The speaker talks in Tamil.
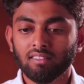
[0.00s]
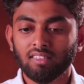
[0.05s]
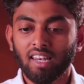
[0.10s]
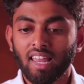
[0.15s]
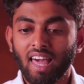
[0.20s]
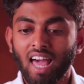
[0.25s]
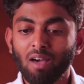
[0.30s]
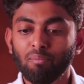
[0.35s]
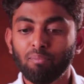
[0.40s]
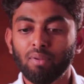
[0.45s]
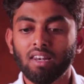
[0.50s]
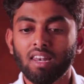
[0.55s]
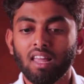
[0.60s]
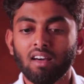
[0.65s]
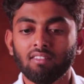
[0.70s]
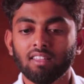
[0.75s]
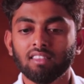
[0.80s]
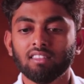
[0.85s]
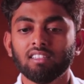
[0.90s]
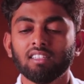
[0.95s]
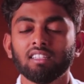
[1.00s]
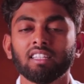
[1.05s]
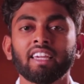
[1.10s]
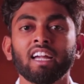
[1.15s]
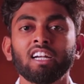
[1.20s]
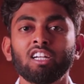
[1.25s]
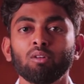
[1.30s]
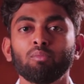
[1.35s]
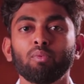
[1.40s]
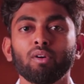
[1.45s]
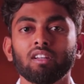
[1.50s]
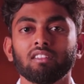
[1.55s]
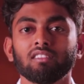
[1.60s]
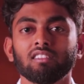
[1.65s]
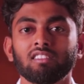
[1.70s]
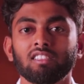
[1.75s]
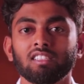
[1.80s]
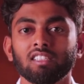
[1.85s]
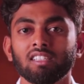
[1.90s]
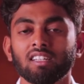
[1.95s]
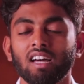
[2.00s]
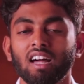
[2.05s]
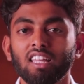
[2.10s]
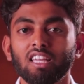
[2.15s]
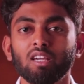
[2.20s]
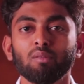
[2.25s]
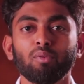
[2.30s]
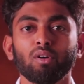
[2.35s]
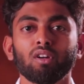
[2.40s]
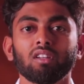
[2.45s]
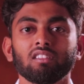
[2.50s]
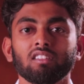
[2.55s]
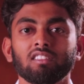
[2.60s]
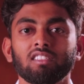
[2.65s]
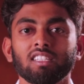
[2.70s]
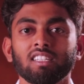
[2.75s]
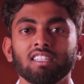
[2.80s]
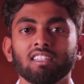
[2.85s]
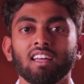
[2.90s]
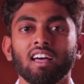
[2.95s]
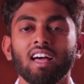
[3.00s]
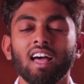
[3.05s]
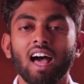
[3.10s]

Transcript: சில ஆப்பிள்லாம் வந்து கெட்டு போயிருந்துச்சு அழுகி போயிருந்துச்சு